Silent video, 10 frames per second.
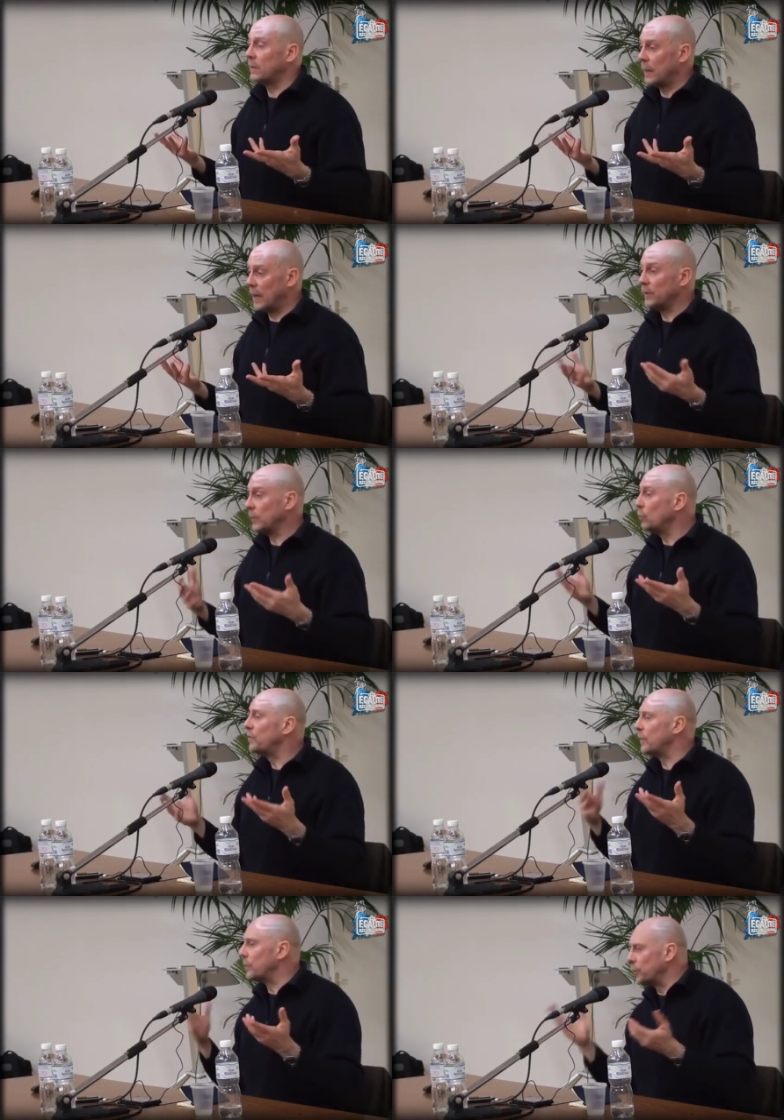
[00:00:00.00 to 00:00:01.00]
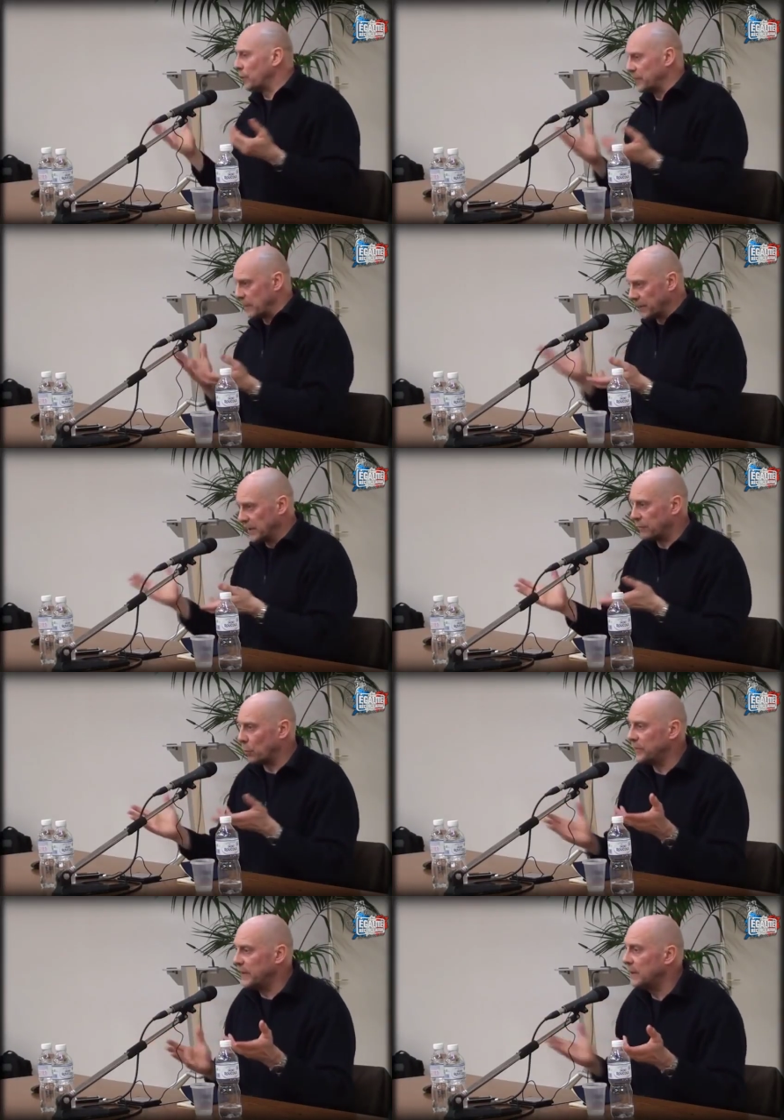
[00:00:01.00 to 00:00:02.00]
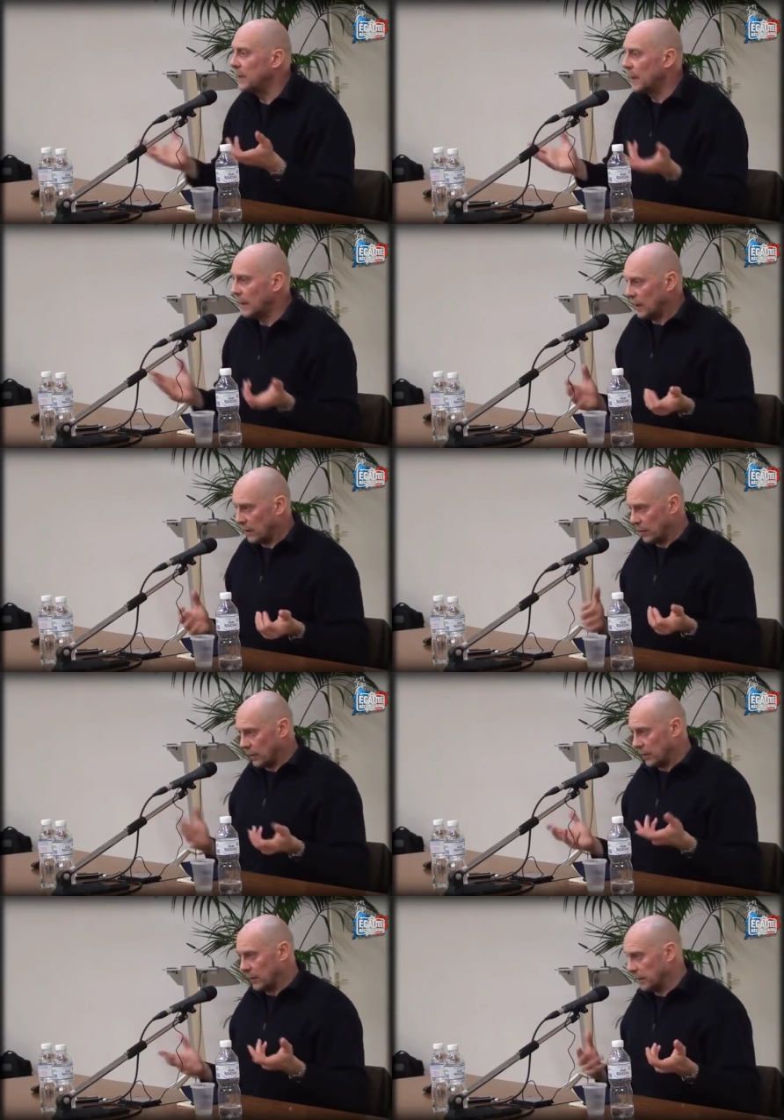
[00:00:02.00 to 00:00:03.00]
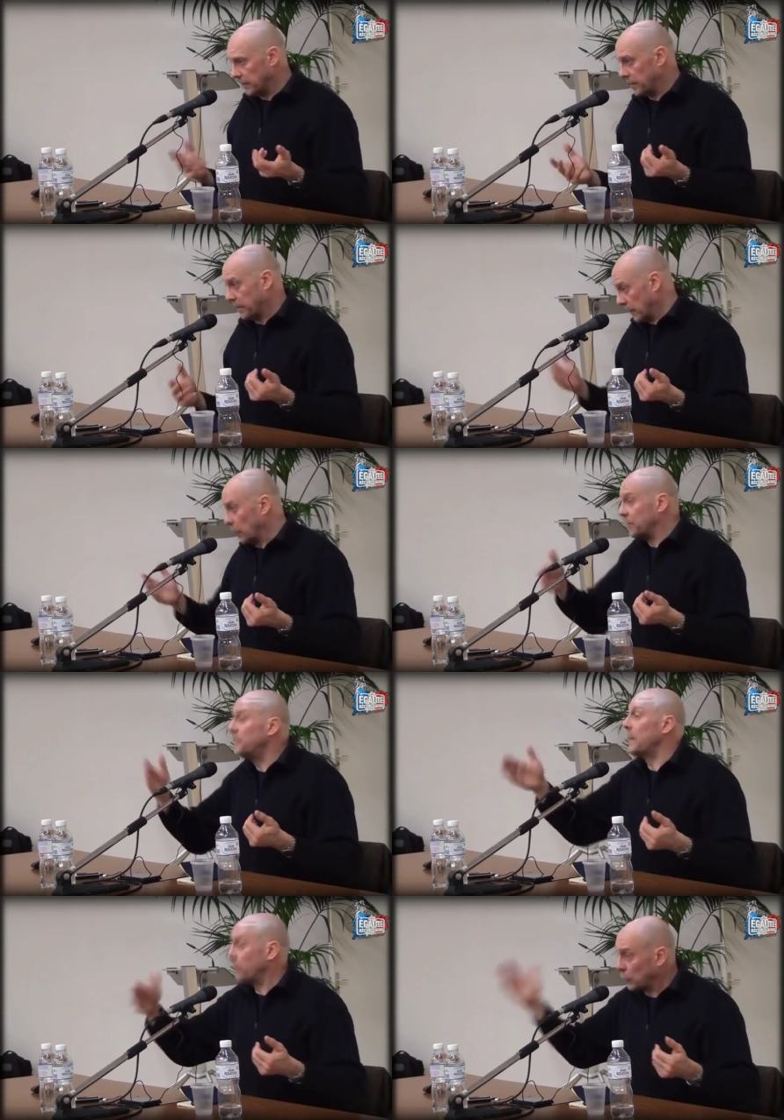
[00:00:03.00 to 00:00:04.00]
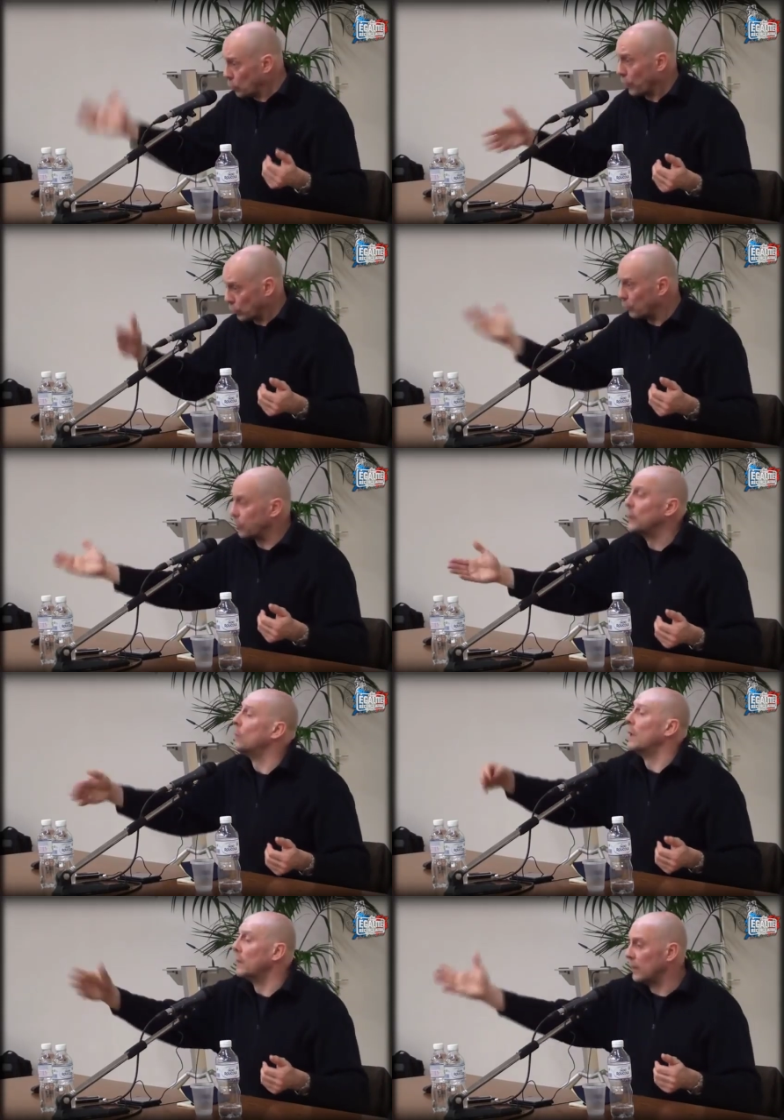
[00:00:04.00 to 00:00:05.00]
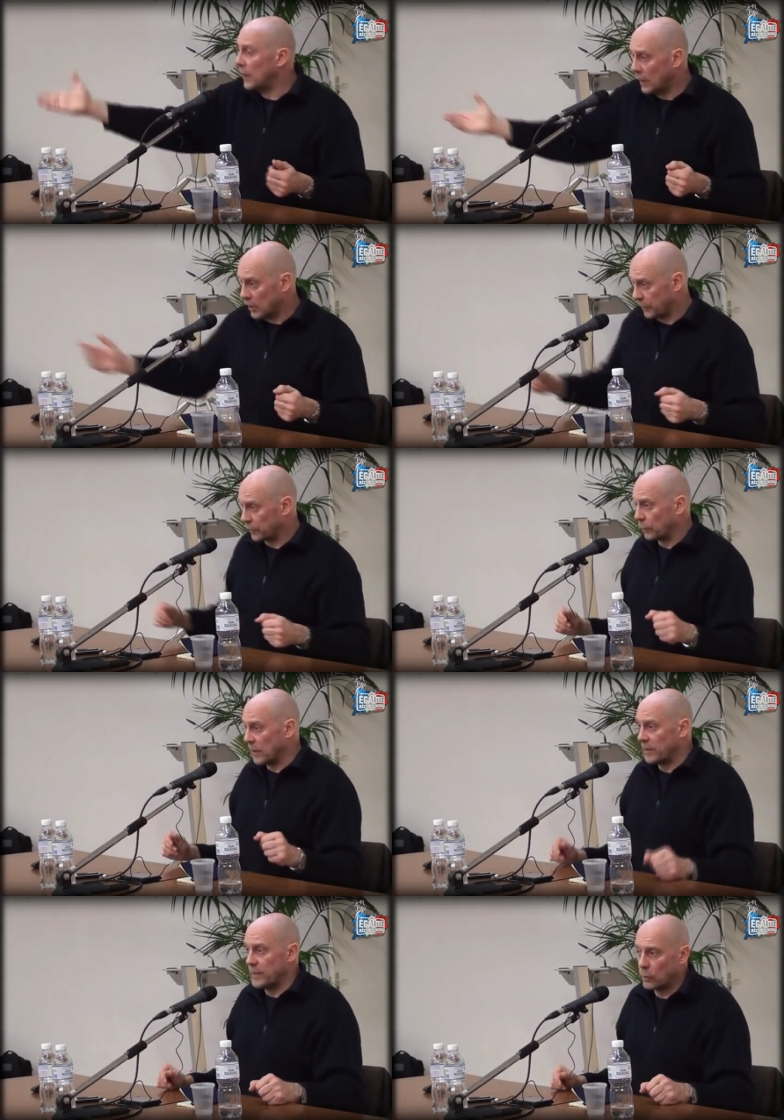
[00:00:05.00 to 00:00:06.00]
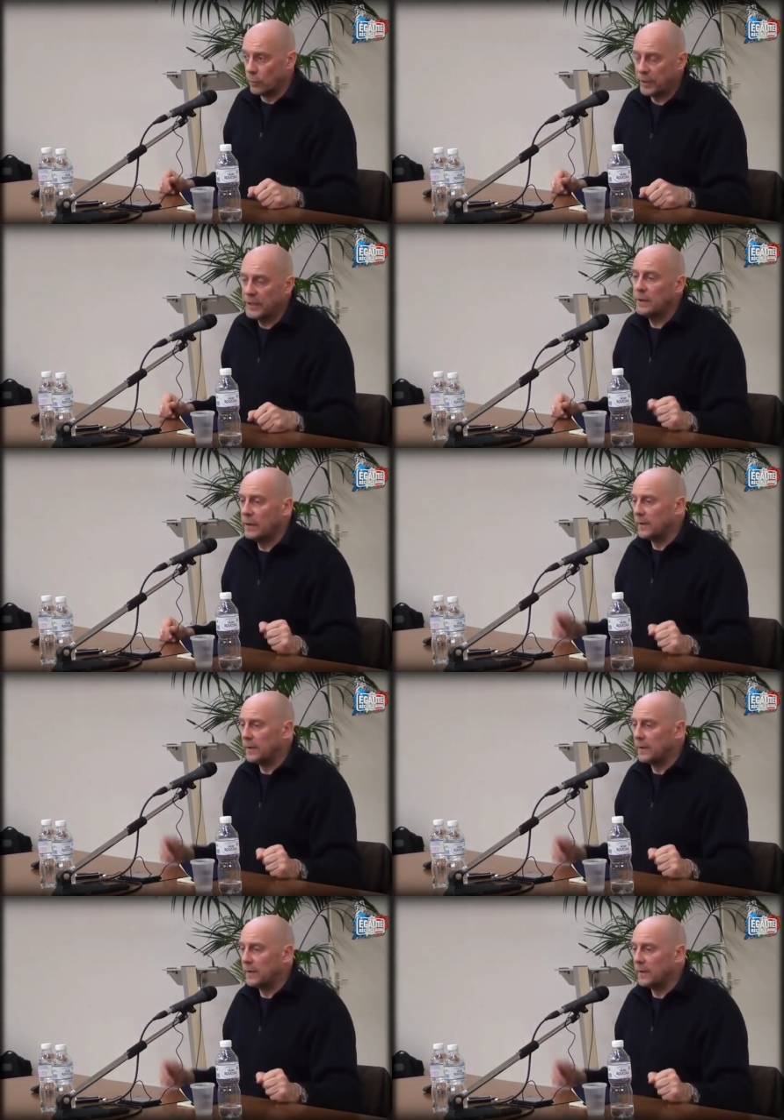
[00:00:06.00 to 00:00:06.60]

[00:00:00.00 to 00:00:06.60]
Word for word: Hein. on est tous potentiellement des névrosés. le système fait tout pour que nous le soyons. Hein. Je pense que vous l'avez bien compris.